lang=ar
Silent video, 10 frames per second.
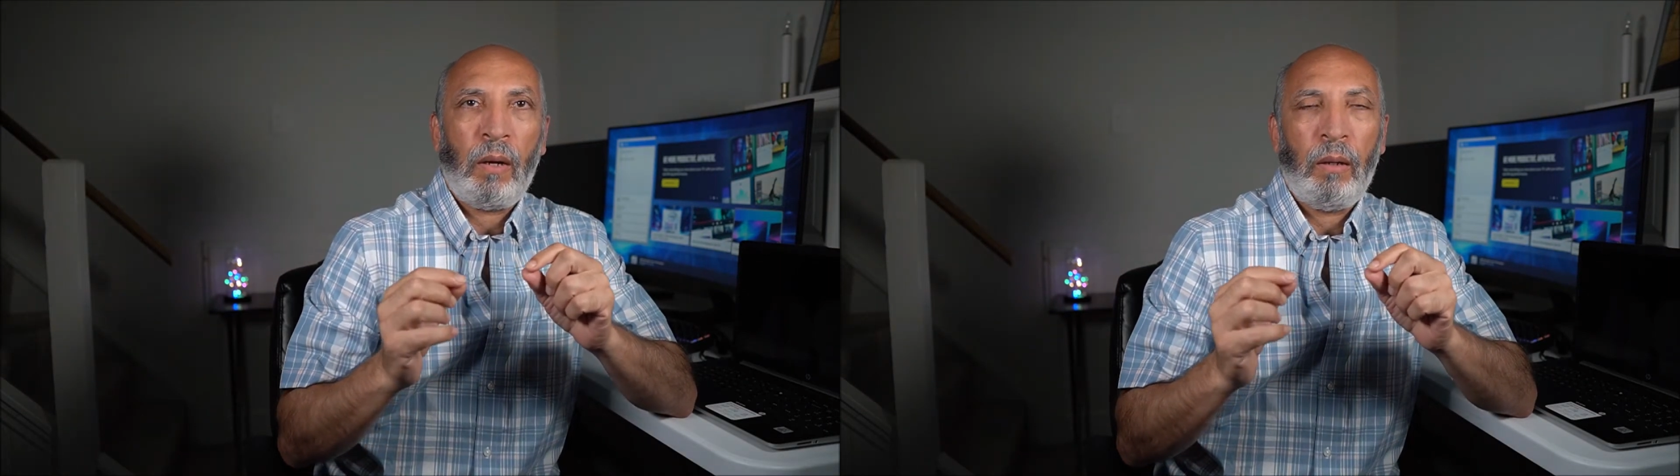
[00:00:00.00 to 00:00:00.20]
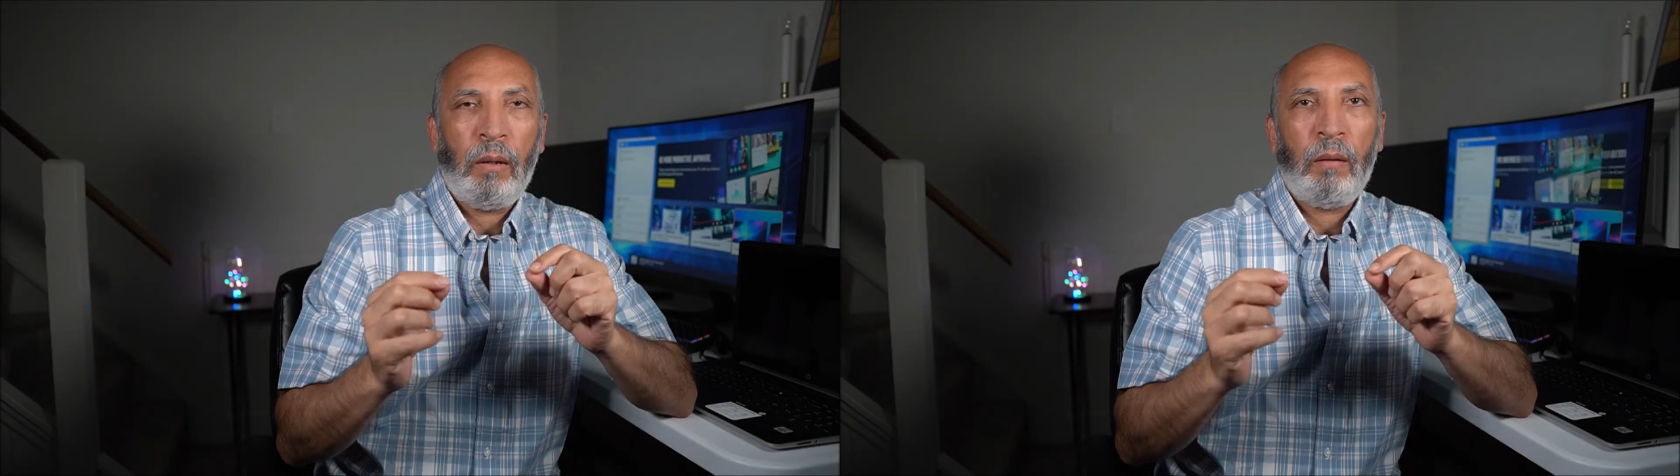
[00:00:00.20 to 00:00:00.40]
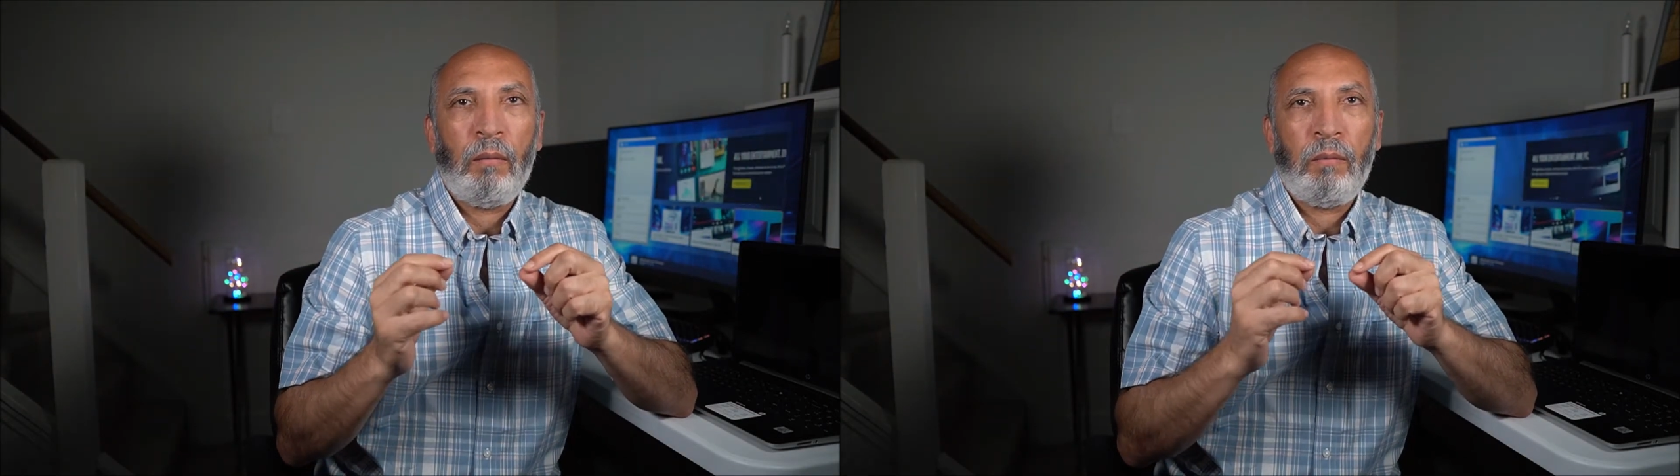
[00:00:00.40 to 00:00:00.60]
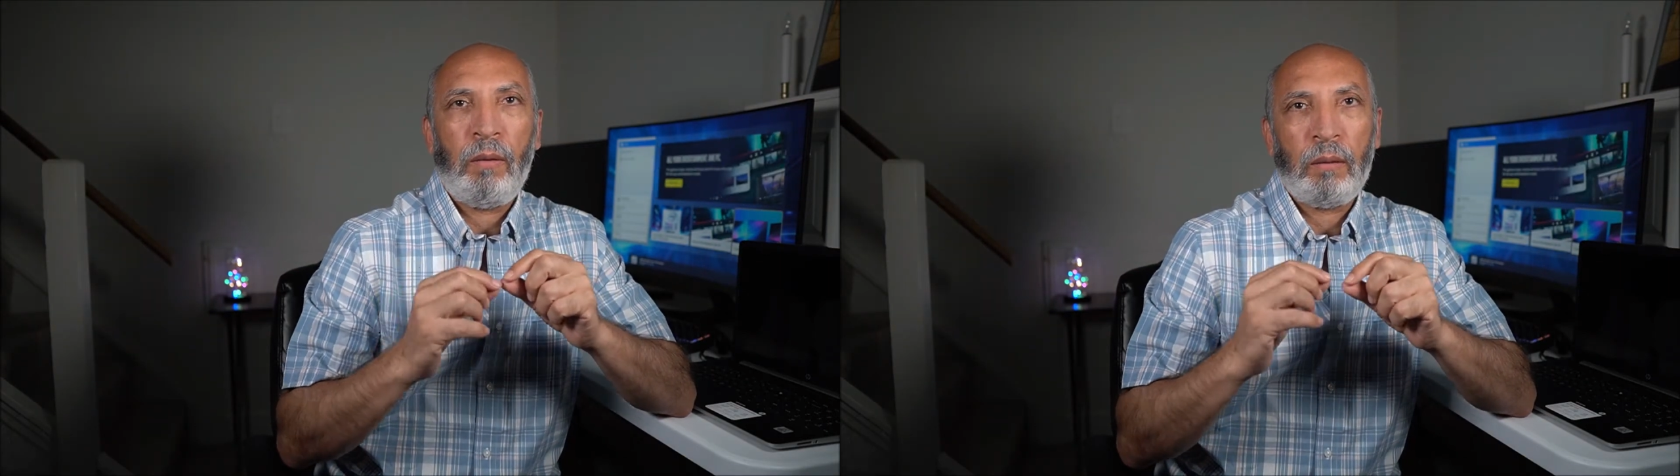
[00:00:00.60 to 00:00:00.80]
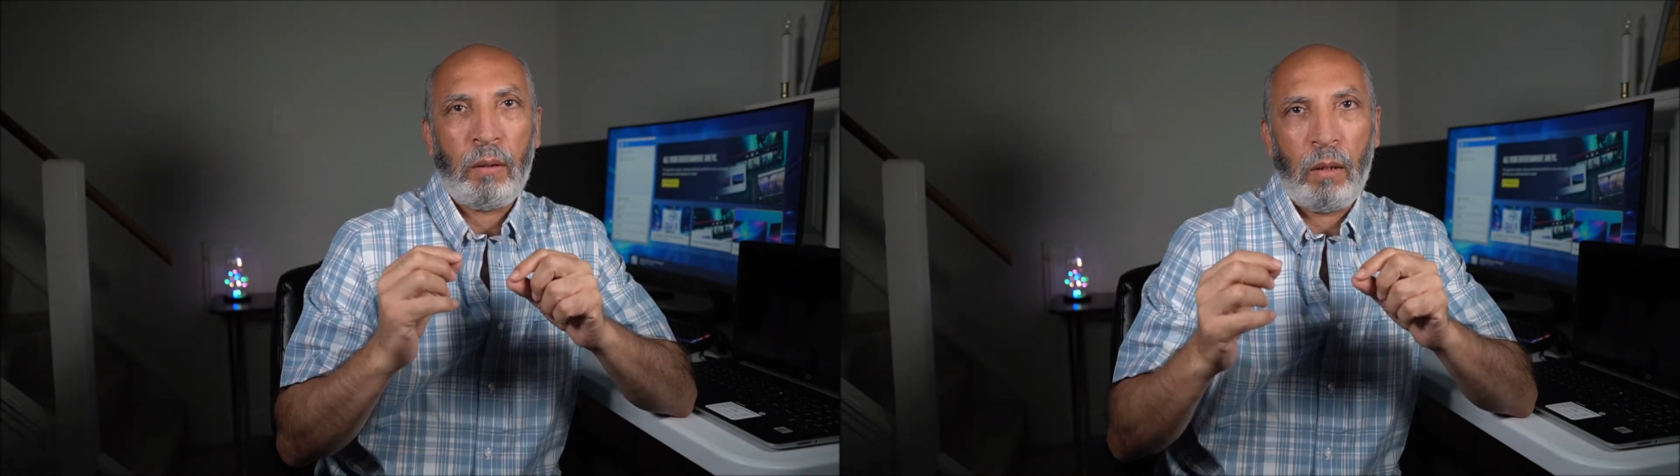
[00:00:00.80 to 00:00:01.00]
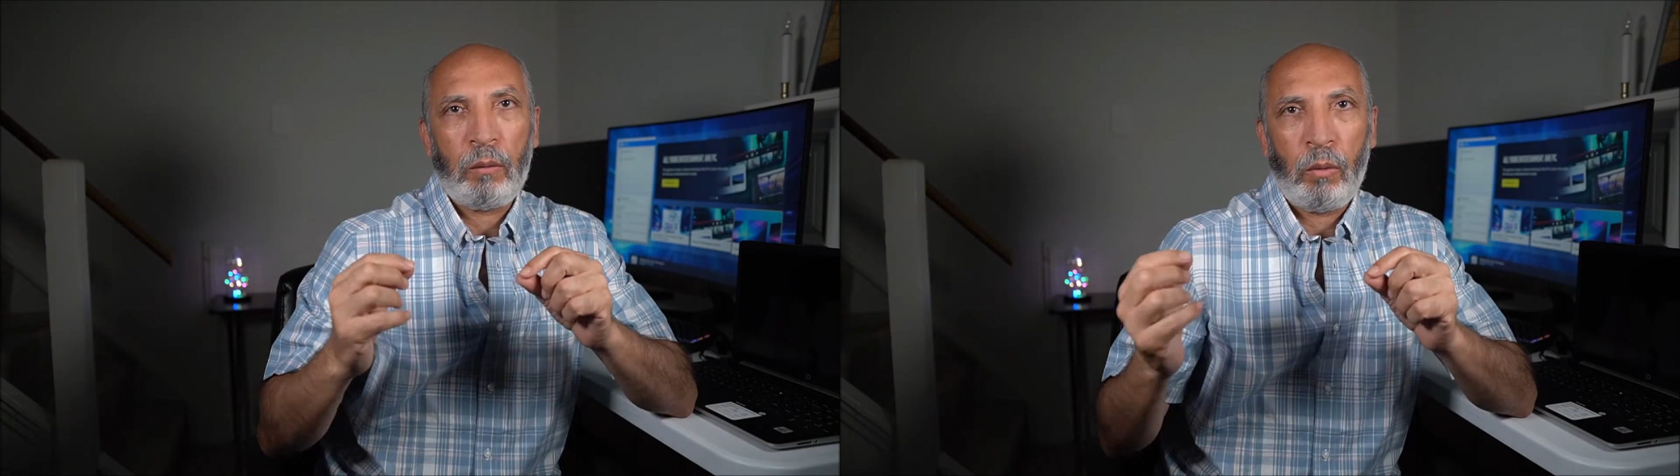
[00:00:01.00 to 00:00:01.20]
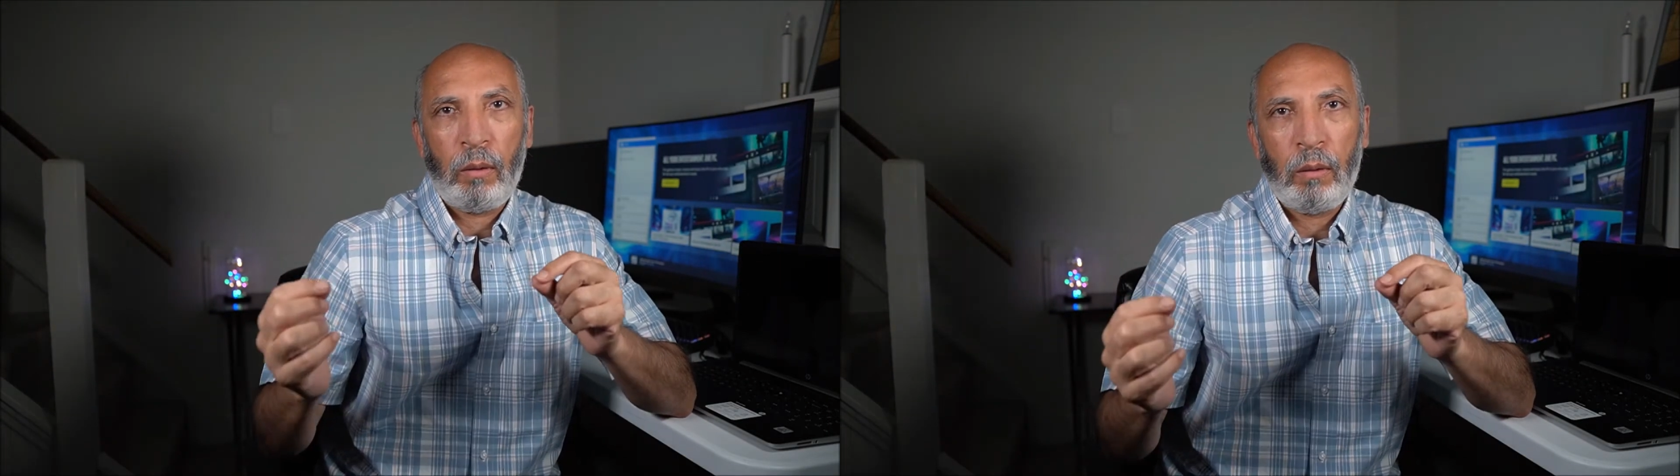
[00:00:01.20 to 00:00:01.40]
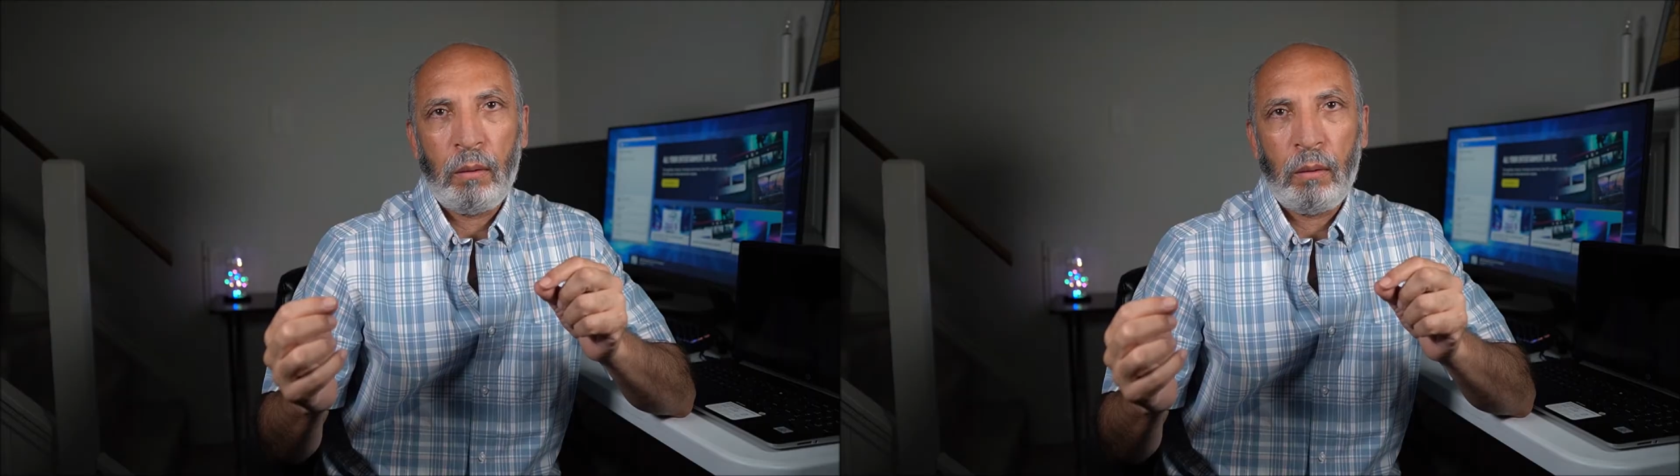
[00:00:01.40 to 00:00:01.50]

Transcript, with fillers: عليه فتره اطول